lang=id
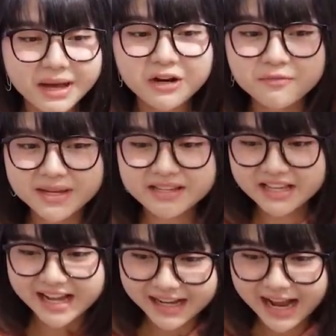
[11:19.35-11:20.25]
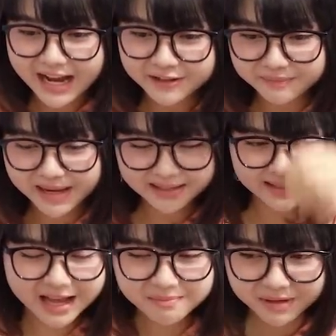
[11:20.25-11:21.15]
baru bisa guys
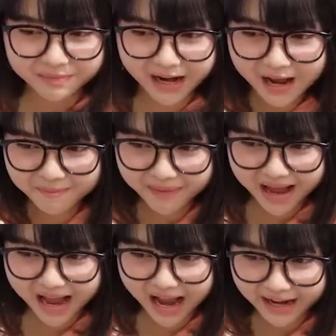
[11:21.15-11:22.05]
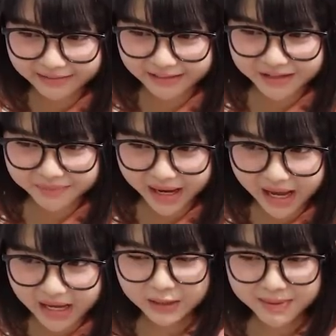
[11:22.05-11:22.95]
masang beberapa item
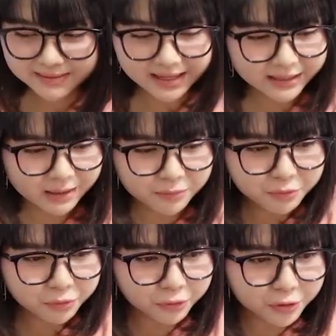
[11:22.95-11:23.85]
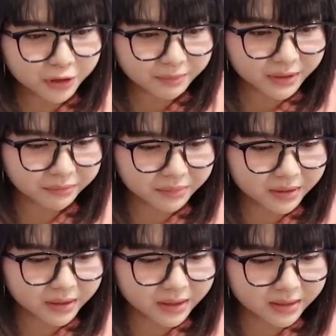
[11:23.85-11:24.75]
ya. Kita masang RAM dulu
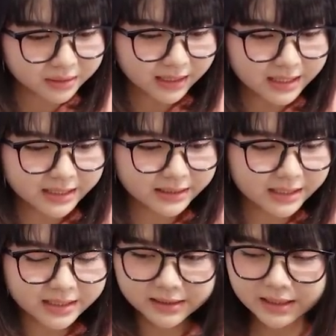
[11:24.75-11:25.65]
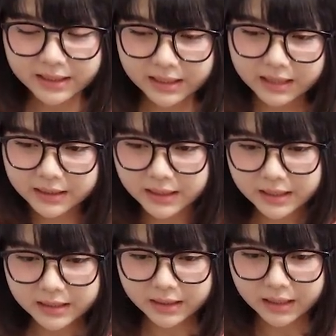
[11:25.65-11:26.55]
teman-teman. Sekarang kita ceritanya
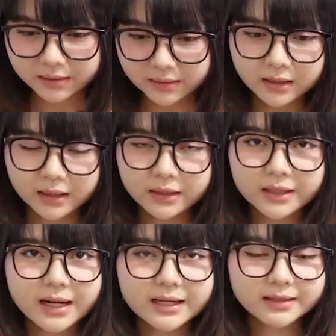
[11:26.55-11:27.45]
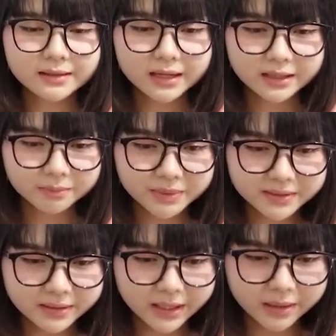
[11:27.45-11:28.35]
lagi ini kan, lagi rakit-rakit
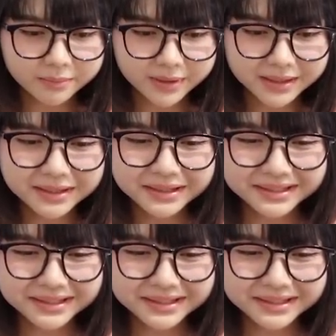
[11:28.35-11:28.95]
PC gaming.